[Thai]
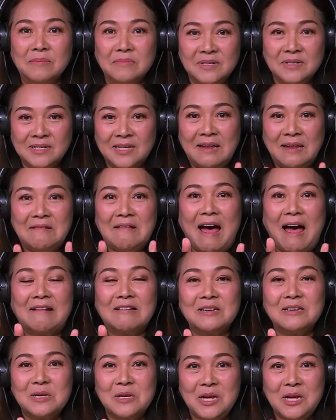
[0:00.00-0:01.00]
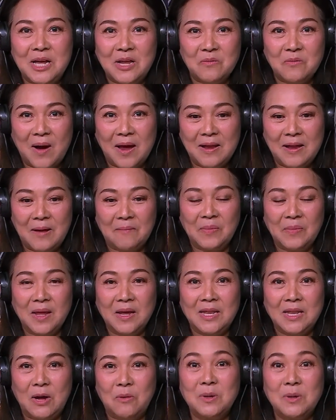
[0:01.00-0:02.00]
มเส้นทางที่ฉันขีดไว้เนี่ย
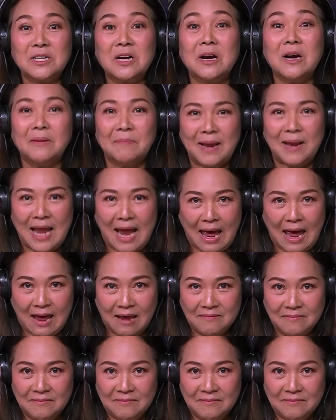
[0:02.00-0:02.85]
เดี๋ยวมันจะเกิดปัญหา